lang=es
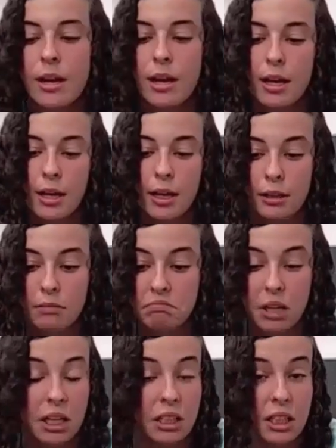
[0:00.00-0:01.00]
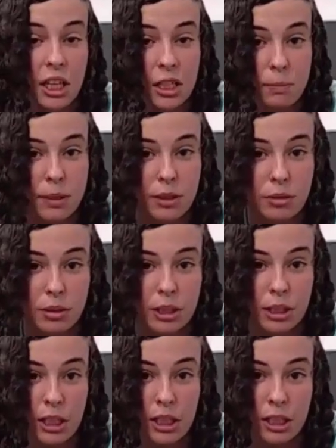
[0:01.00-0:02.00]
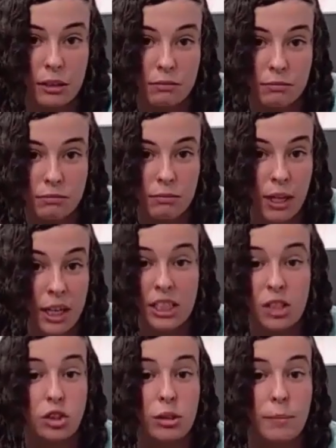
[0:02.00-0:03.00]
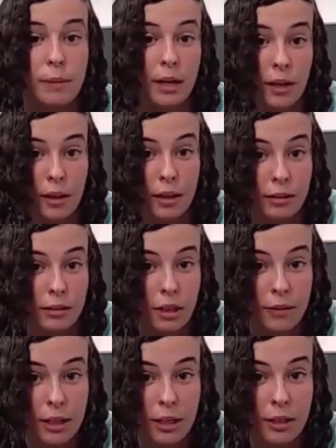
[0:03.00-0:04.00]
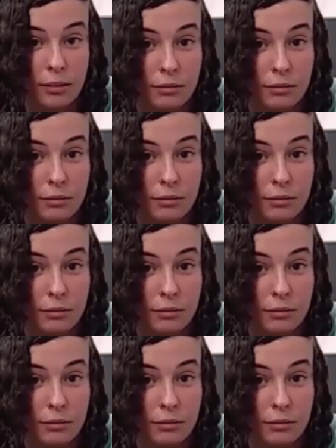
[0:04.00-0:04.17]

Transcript: Eh, nada, te respeto y que reírse no sirve para nada, la verdad.